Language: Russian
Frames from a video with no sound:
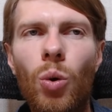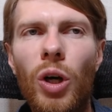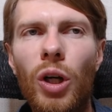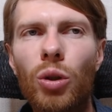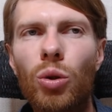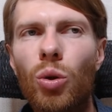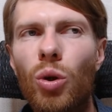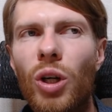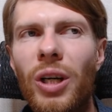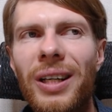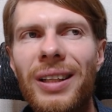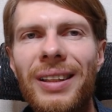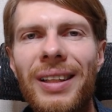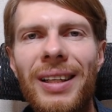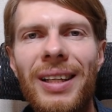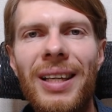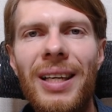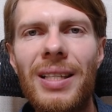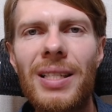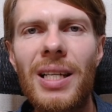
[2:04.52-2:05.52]
у которых
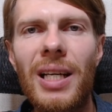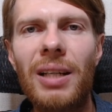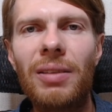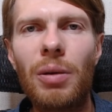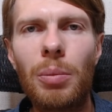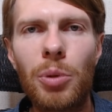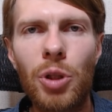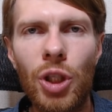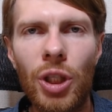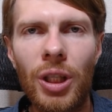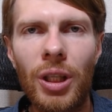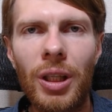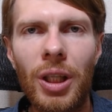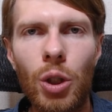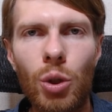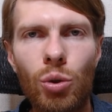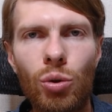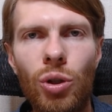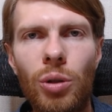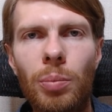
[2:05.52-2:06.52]
энергетика вообще на
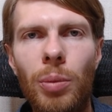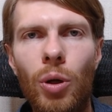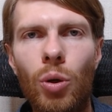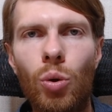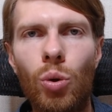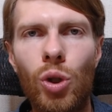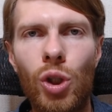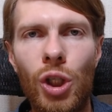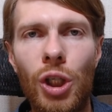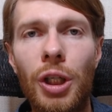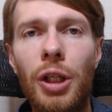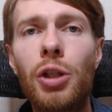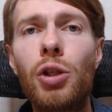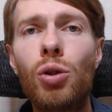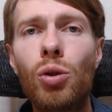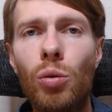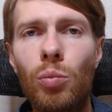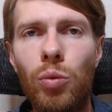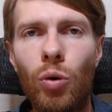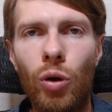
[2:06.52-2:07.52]
нашу не похожа, их
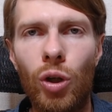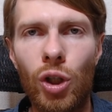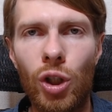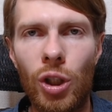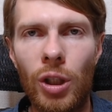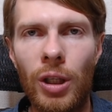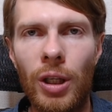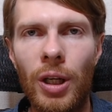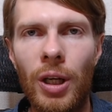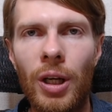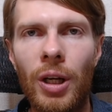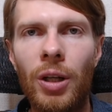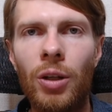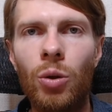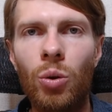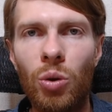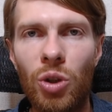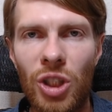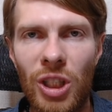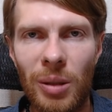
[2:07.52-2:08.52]
еще больше.
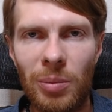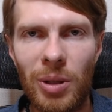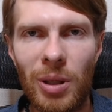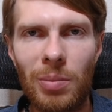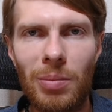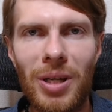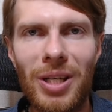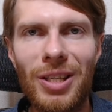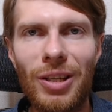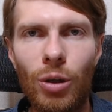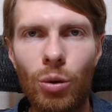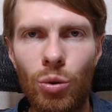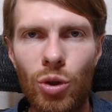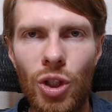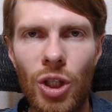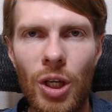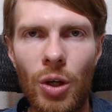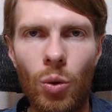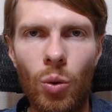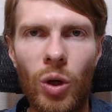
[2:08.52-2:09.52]
Но тем не менее
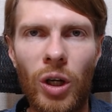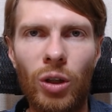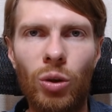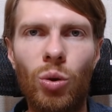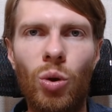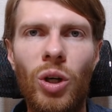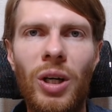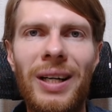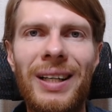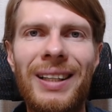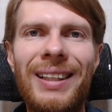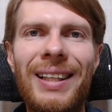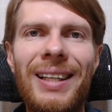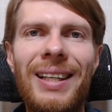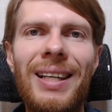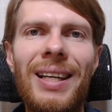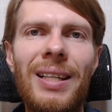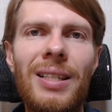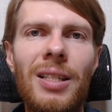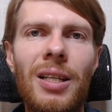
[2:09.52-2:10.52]
людей, у которых
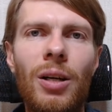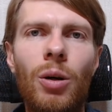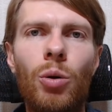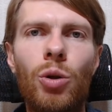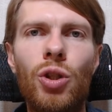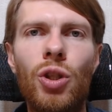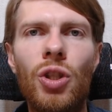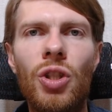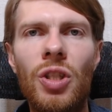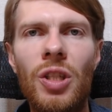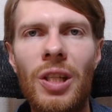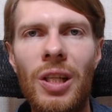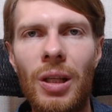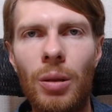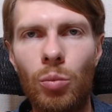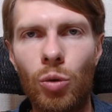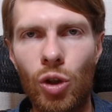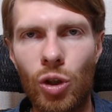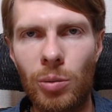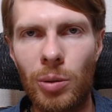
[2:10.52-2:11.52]
энергетика очень сильно
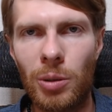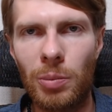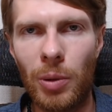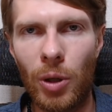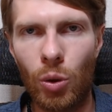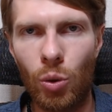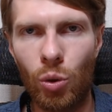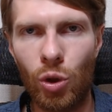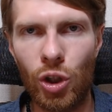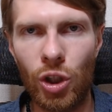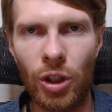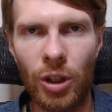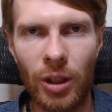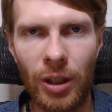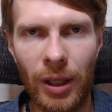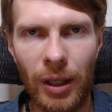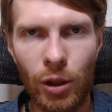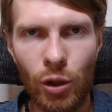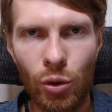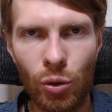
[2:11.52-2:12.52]
может быть похожа на
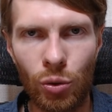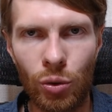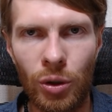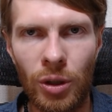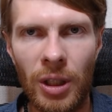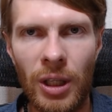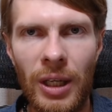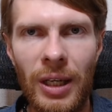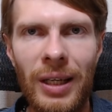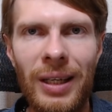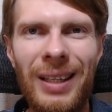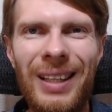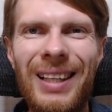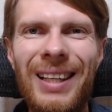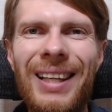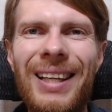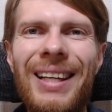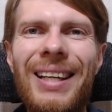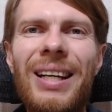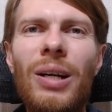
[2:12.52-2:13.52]
нашу,
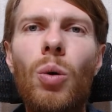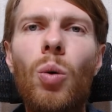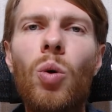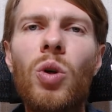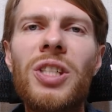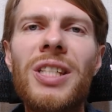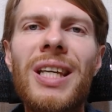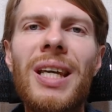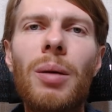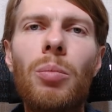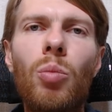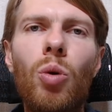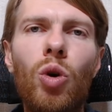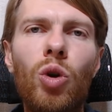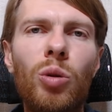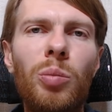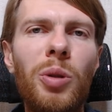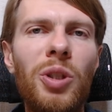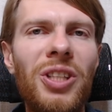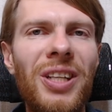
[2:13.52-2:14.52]
и с кем
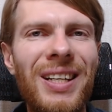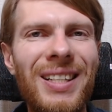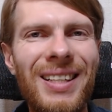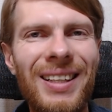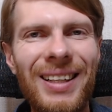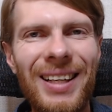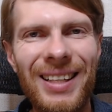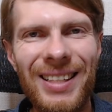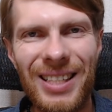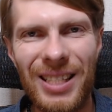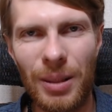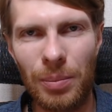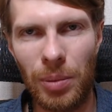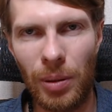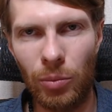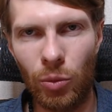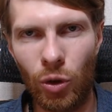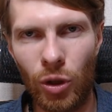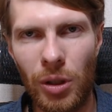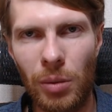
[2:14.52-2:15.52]
могут быть резонансы по
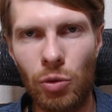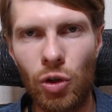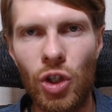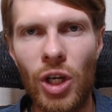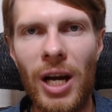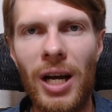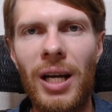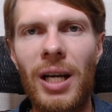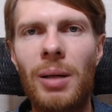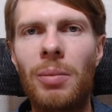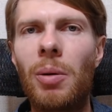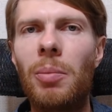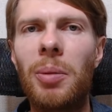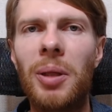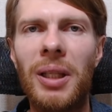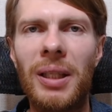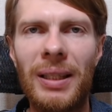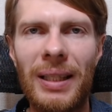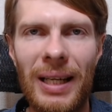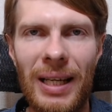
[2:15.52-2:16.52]
многим чакрам и по
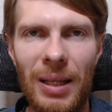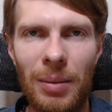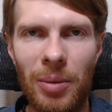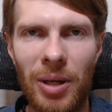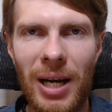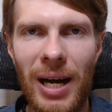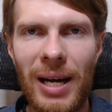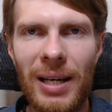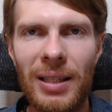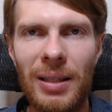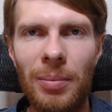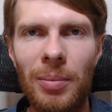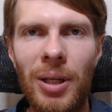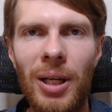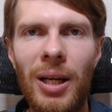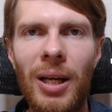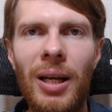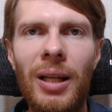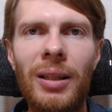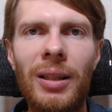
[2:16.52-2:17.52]
натальным картам,
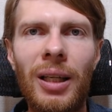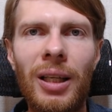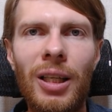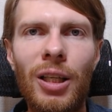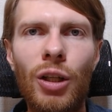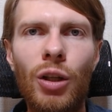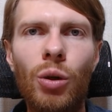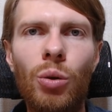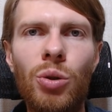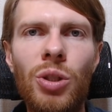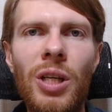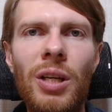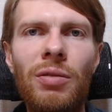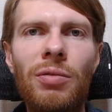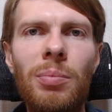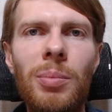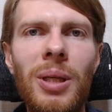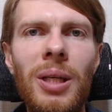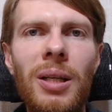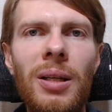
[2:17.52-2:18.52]
таких людей в
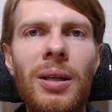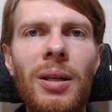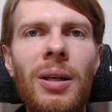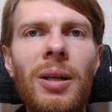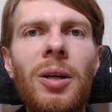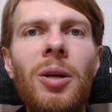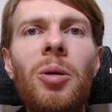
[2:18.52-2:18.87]
мире